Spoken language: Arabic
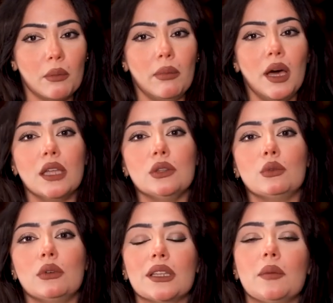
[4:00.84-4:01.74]
من بعض
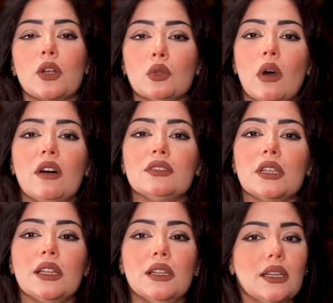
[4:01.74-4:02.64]
وانا برضو
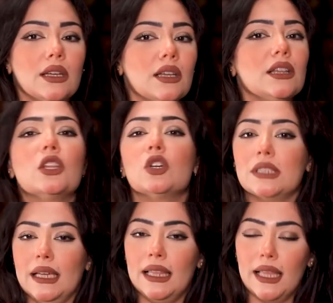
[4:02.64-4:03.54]
هفضل آه،
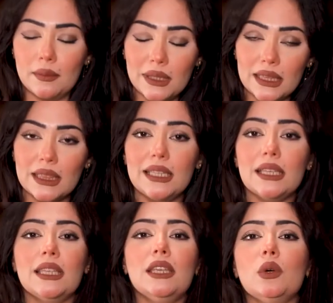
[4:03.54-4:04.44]
الناصح الامين
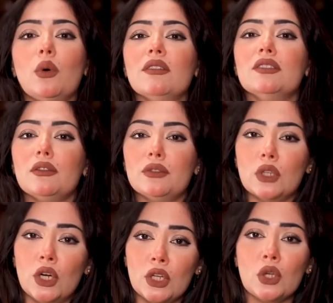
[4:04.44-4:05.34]
ليكي وهفضل في
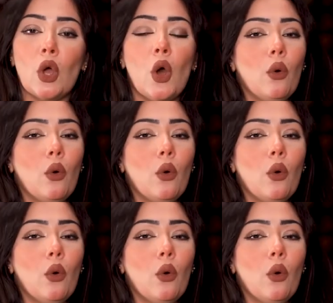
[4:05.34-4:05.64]
ظهرك